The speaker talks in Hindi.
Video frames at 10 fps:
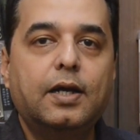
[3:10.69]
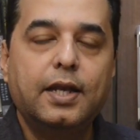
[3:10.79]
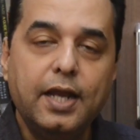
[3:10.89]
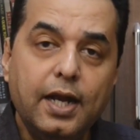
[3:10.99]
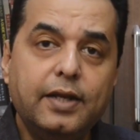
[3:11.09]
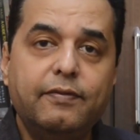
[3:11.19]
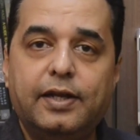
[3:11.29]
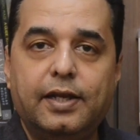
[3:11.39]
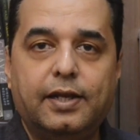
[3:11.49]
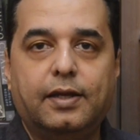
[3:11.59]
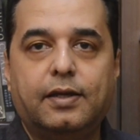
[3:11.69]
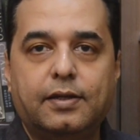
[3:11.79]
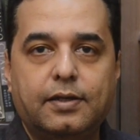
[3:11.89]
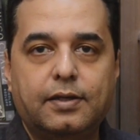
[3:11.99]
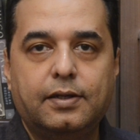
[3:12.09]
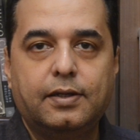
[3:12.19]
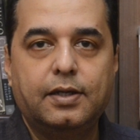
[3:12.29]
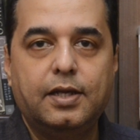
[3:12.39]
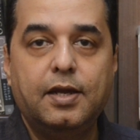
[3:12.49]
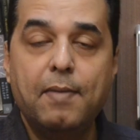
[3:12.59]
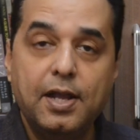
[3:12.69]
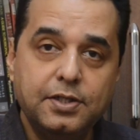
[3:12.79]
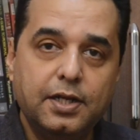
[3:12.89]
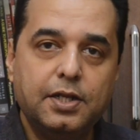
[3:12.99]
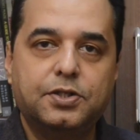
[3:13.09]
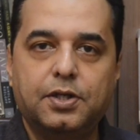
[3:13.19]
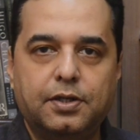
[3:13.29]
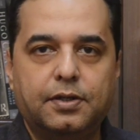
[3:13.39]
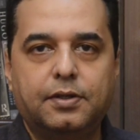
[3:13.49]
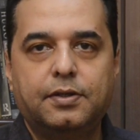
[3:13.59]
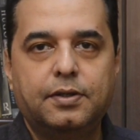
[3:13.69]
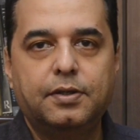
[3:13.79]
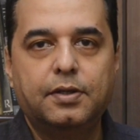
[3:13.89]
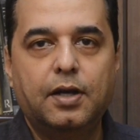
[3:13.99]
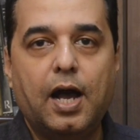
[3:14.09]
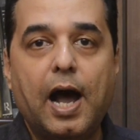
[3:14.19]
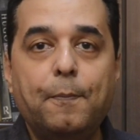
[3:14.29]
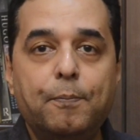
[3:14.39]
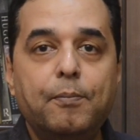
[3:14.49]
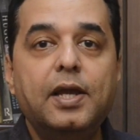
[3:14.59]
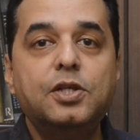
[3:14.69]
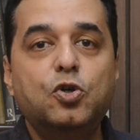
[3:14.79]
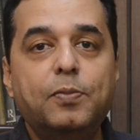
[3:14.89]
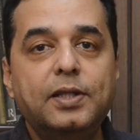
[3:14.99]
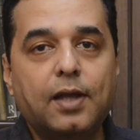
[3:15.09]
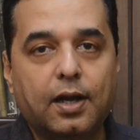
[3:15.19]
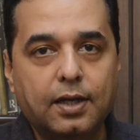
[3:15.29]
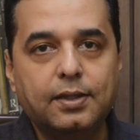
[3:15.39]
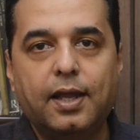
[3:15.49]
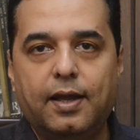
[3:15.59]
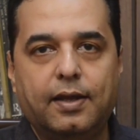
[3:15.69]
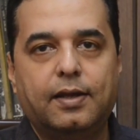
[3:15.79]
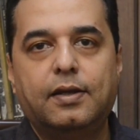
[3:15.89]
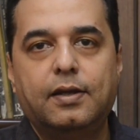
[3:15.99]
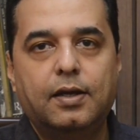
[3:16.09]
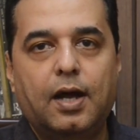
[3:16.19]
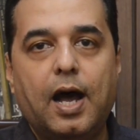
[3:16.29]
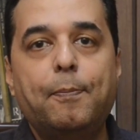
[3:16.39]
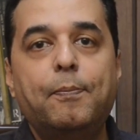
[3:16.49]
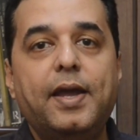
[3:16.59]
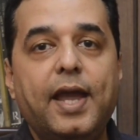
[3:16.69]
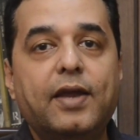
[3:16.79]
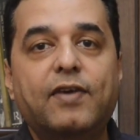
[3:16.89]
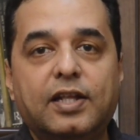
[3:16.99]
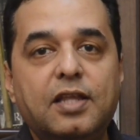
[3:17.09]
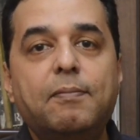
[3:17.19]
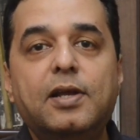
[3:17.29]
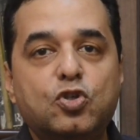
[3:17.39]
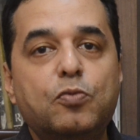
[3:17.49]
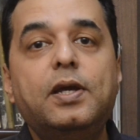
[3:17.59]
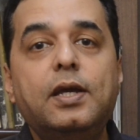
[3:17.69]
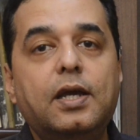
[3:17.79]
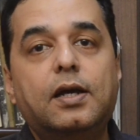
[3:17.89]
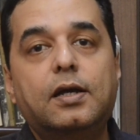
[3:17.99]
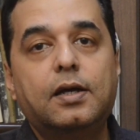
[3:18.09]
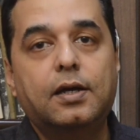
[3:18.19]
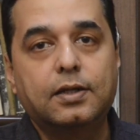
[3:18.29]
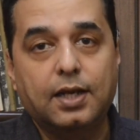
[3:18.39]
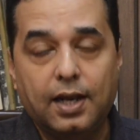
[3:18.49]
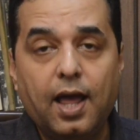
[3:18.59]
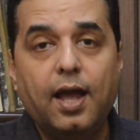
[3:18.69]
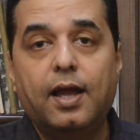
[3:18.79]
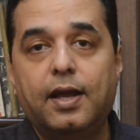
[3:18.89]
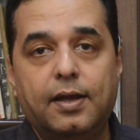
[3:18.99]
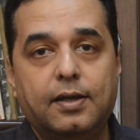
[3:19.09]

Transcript: क्रिएटिविटी इमेजिनेशन आप में जो भी ताकत है आप में एक व्यक्ति में जो भी कला है